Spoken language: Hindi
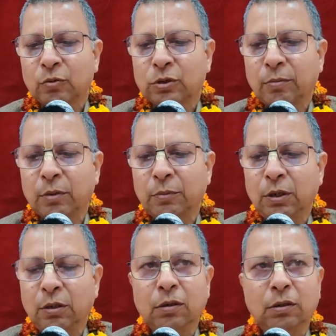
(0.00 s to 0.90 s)
उसके बाद
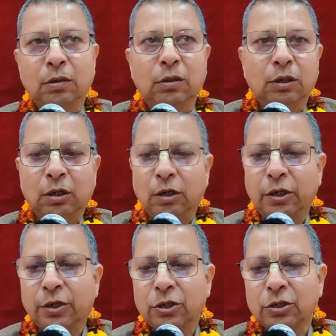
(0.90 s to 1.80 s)
में
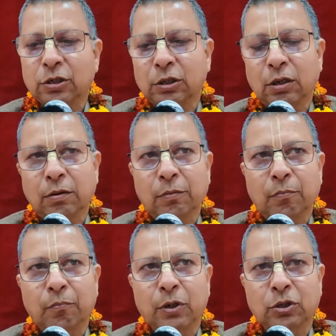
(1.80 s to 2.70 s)
लेटेस्ट आती है
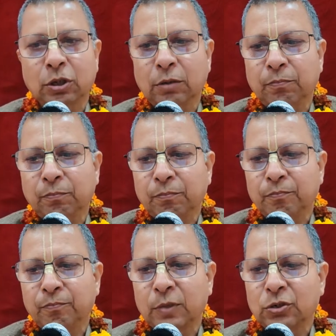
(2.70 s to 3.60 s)

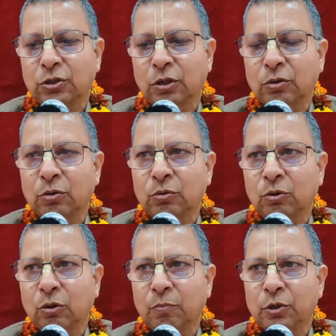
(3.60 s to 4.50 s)
प्रतीप शांतनु
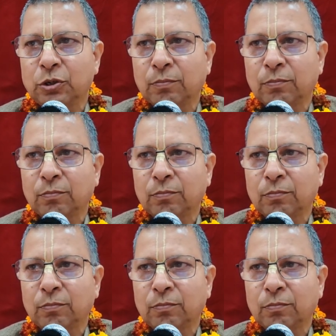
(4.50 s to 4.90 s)
और विषा